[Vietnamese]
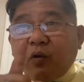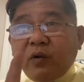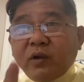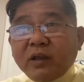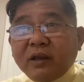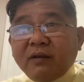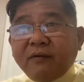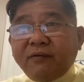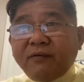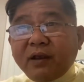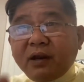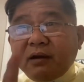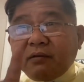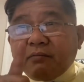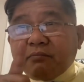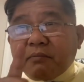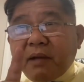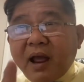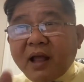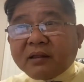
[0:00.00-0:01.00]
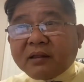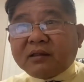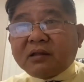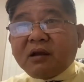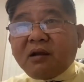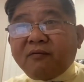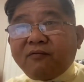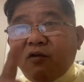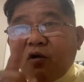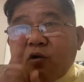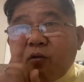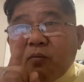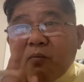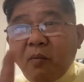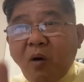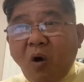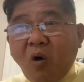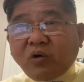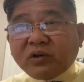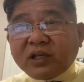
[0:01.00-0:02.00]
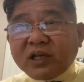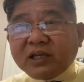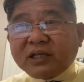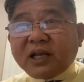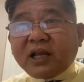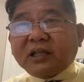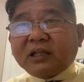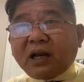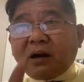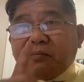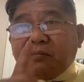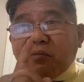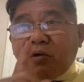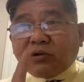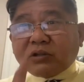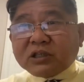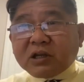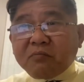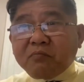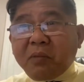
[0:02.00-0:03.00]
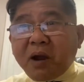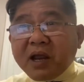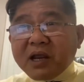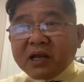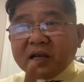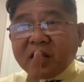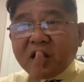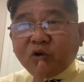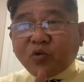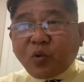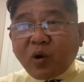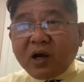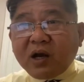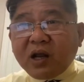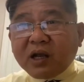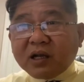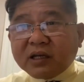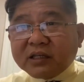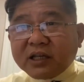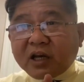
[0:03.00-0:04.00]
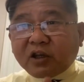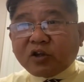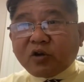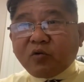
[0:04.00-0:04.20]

ủy viên ban thường vụ bộ chính trị tức là một trong bảy người quyền lực nhất